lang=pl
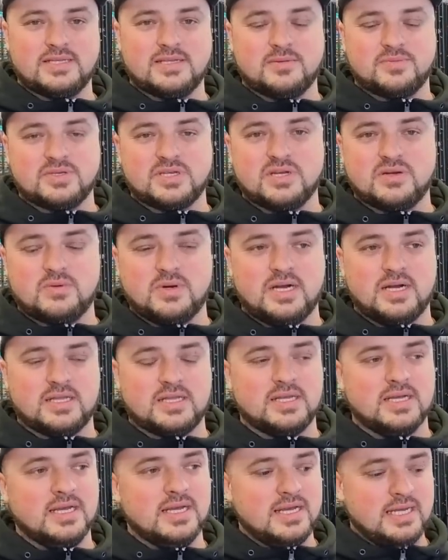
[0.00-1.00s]
na
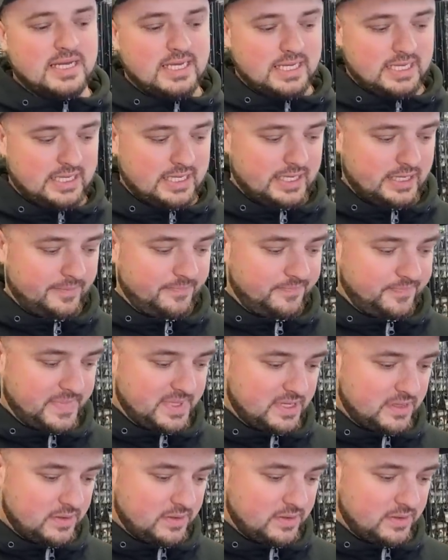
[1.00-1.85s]
przykład um,